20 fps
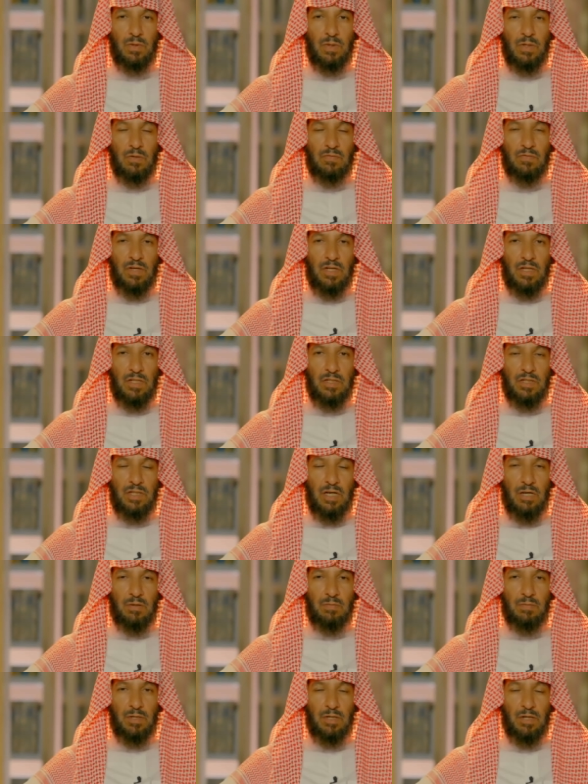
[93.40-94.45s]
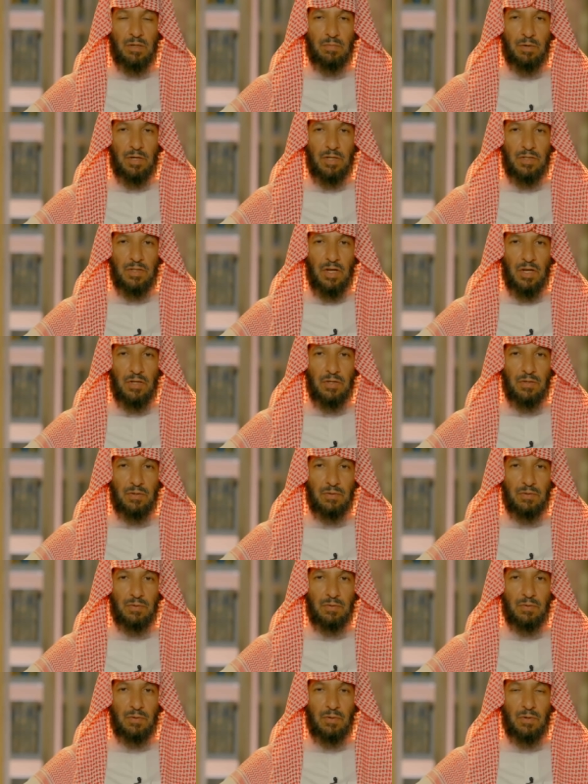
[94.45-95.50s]
فيستقبل البيتين
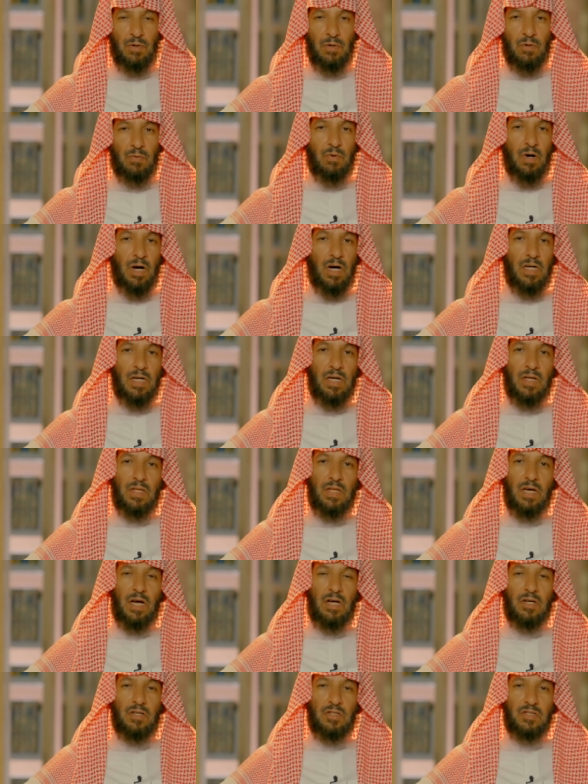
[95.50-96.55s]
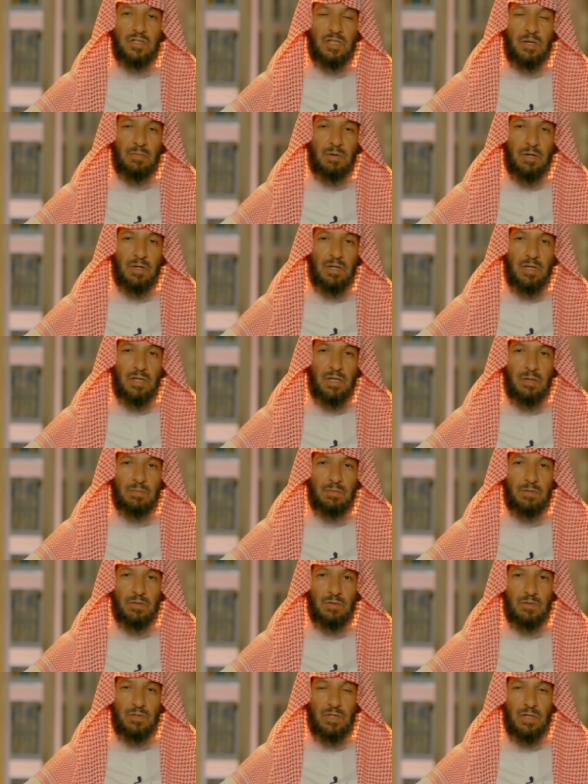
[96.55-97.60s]
وهكذا استمر
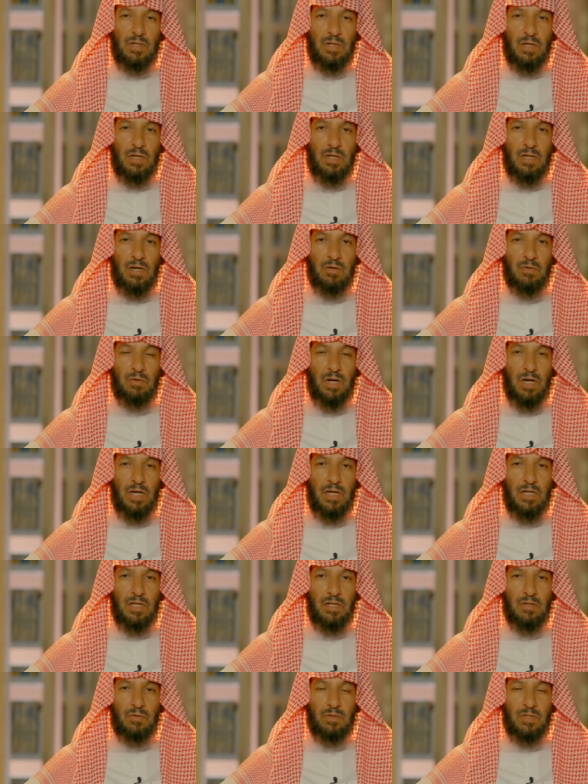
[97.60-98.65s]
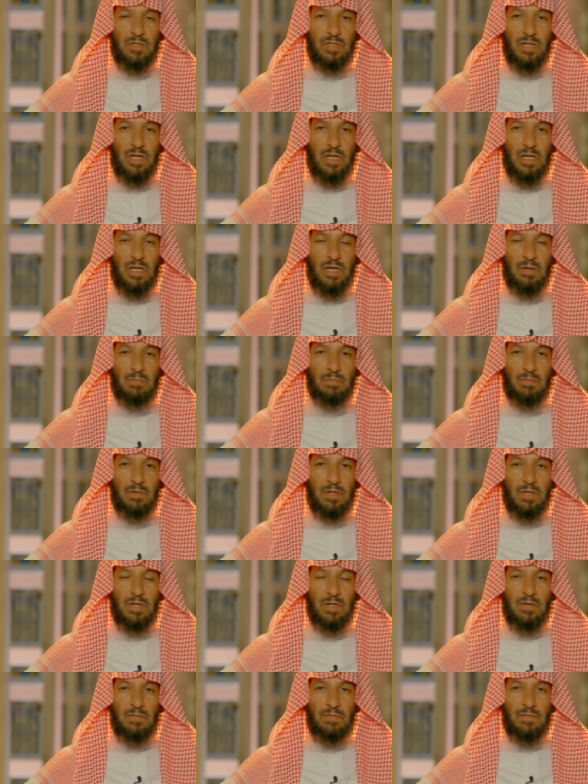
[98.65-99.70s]
النبي صلى الله عليه وسلم
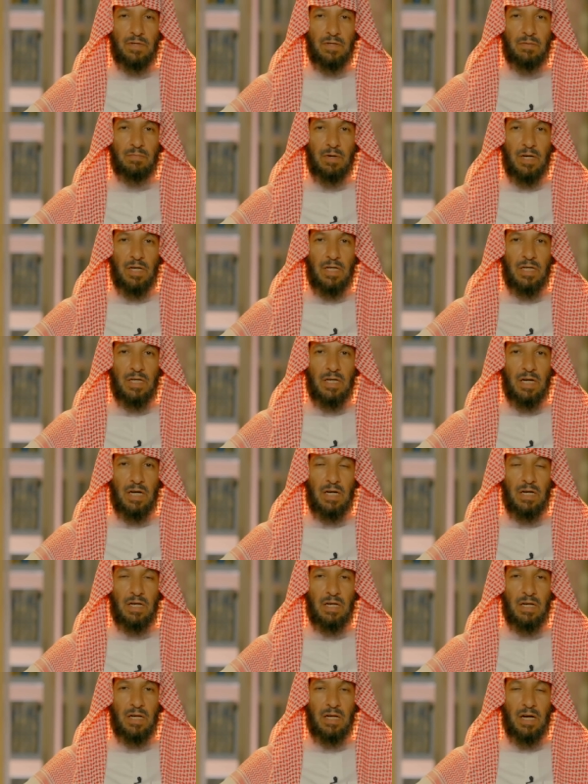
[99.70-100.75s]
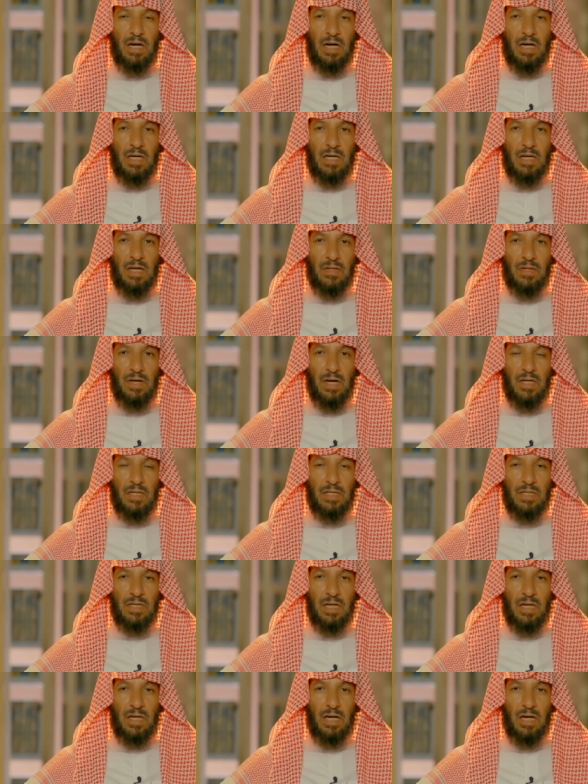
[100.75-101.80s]
في مكة على
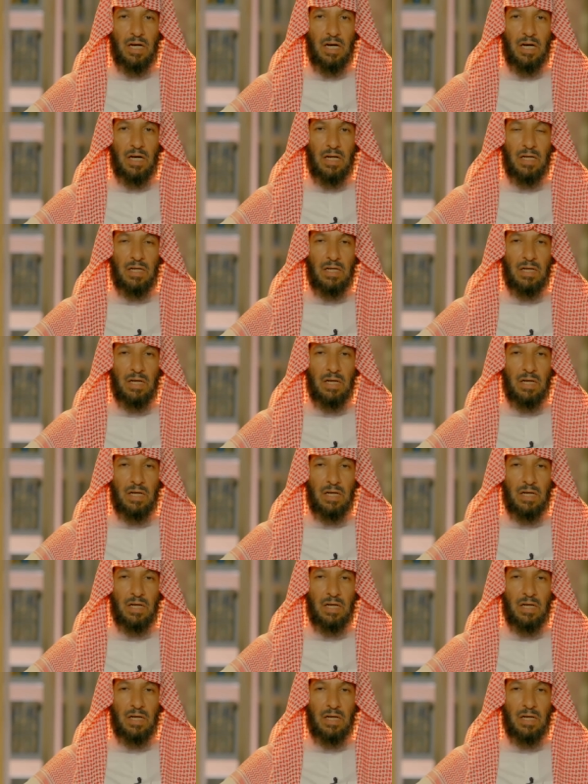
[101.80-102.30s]
ذلك الحال